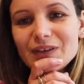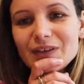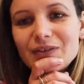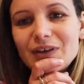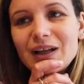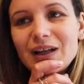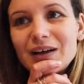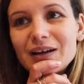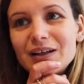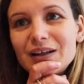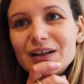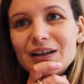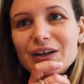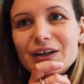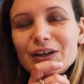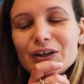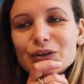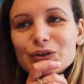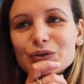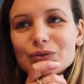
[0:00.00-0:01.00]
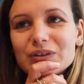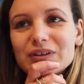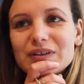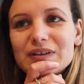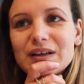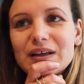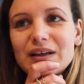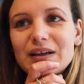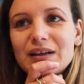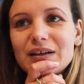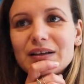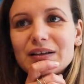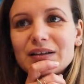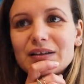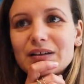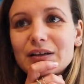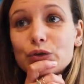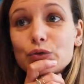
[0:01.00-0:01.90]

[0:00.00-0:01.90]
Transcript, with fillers: Voilà. Donc c'est un,